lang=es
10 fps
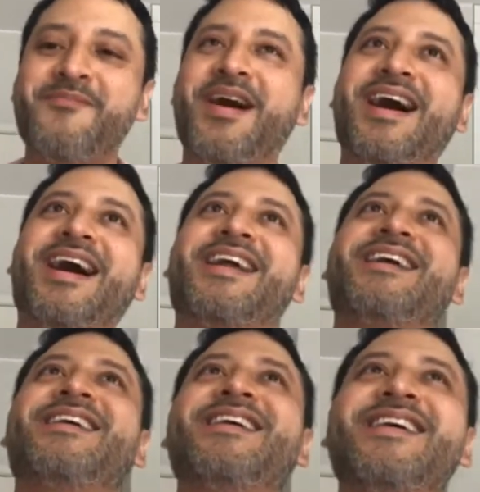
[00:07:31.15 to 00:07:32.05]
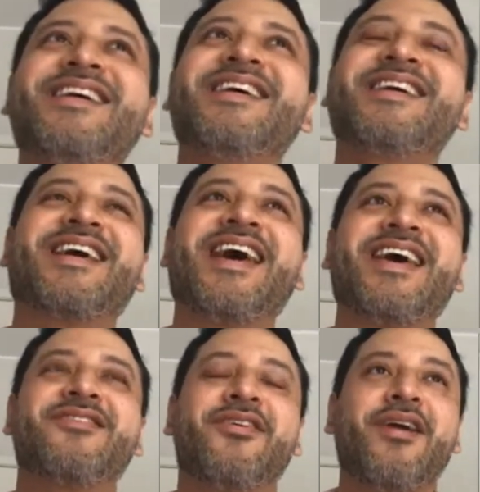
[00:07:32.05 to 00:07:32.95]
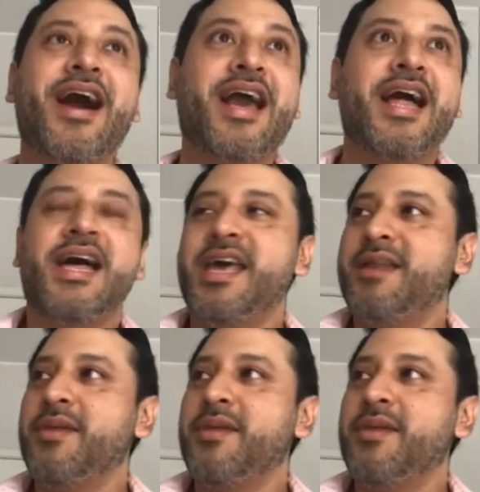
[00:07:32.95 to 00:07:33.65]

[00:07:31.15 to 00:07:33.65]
que yo acá el,